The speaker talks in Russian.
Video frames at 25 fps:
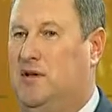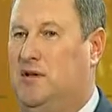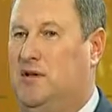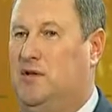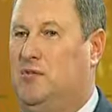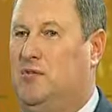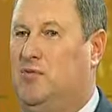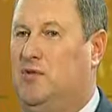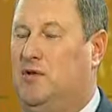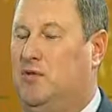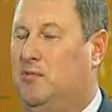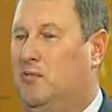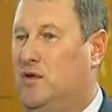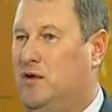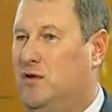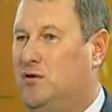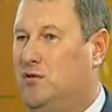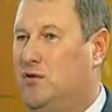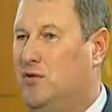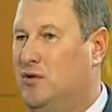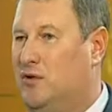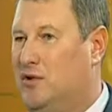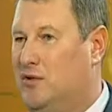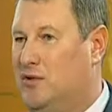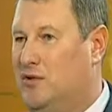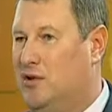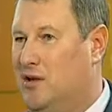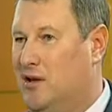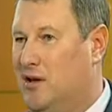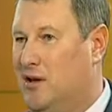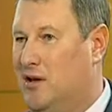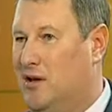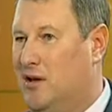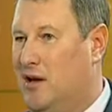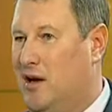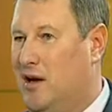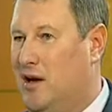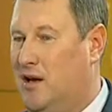это будет подсолнечник
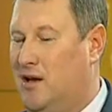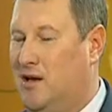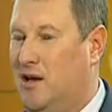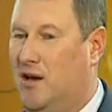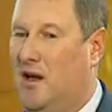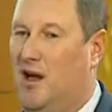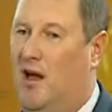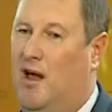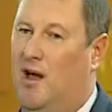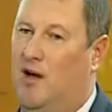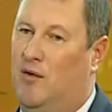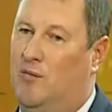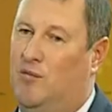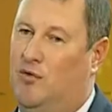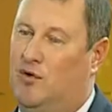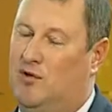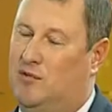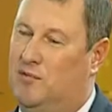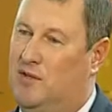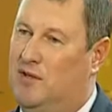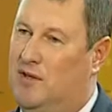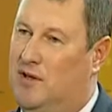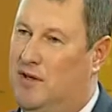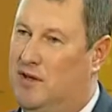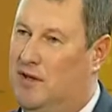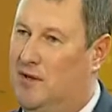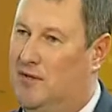однолетний, может быть, это